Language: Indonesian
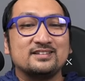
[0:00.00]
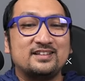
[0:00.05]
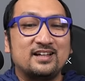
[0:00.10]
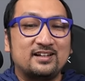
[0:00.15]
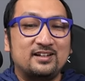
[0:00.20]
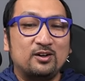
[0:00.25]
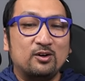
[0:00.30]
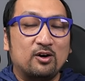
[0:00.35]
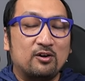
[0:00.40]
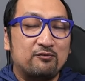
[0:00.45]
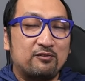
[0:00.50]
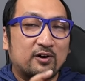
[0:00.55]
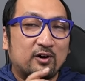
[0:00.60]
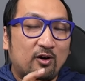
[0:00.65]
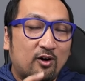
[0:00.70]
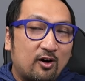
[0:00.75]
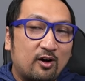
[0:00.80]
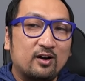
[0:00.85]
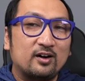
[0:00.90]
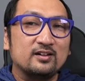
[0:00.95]
jadi
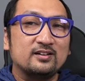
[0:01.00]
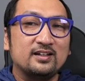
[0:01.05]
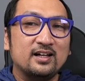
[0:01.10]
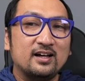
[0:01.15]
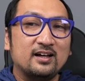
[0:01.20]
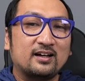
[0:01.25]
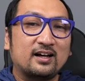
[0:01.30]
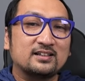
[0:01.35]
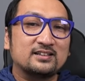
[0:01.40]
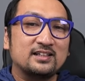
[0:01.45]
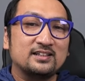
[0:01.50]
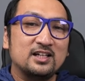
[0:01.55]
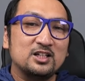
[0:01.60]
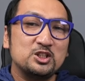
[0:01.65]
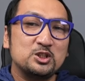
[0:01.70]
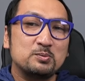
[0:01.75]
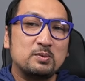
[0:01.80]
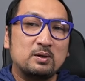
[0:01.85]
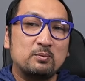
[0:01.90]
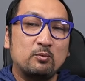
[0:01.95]
overallnya
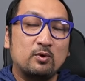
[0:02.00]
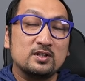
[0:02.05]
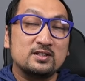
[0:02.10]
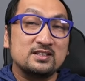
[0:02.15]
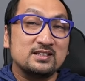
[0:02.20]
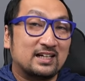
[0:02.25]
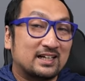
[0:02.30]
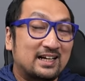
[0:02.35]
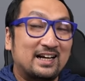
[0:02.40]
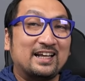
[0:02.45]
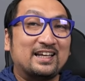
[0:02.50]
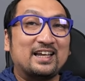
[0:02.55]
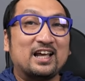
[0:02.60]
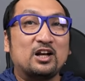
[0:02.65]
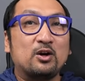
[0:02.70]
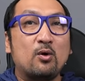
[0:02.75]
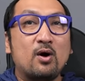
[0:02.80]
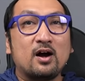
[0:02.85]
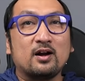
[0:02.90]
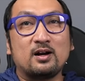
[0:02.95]
rasanya cuma buat
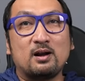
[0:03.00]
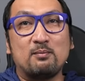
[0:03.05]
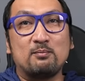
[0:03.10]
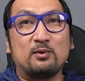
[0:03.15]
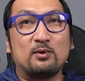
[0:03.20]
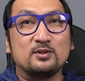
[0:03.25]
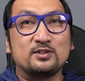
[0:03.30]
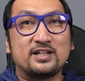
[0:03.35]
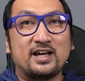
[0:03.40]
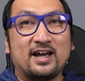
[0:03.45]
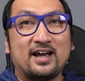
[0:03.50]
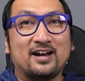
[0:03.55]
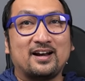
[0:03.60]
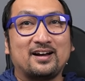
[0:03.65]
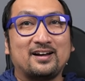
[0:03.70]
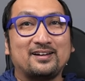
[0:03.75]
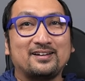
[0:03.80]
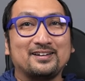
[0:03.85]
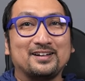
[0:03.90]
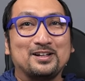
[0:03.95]
nyekliknya doang 60 cn
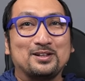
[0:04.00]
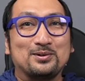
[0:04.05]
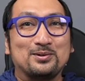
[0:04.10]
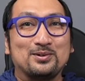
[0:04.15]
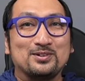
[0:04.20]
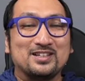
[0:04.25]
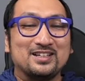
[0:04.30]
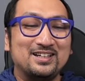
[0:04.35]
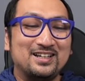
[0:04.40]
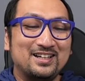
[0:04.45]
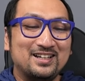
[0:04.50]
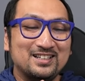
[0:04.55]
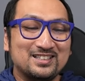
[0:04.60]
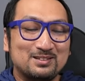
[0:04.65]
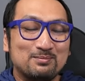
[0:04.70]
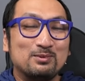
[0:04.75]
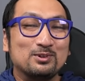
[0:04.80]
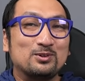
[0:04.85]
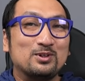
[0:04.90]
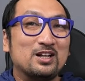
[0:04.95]
gitu. Jadi ini
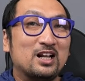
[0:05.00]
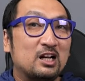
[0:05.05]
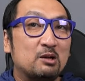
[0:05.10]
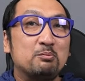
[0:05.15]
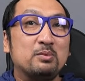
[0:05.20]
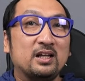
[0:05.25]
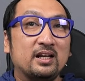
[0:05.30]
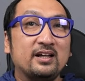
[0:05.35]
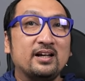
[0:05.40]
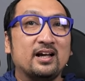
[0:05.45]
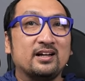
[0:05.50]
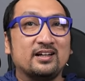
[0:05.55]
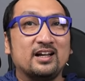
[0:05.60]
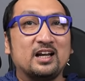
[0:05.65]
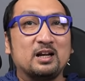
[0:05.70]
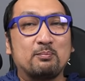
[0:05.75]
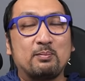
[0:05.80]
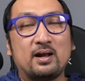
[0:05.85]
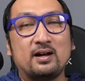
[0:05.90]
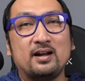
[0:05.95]
sebetulnya lebih ringan
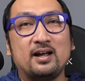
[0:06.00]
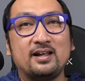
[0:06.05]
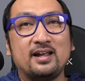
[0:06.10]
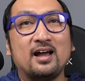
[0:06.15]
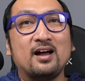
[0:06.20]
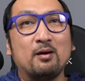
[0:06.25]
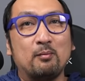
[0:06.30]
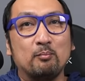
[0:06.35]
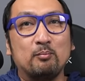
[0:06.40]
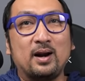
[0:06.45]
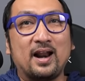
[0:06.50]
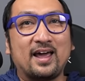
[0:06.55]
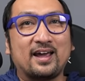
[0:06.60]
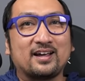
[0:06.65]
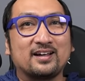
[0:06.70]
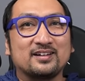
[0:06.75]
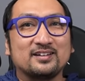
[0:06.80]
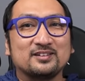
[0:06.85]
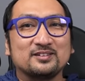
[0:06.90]
daripada yang black.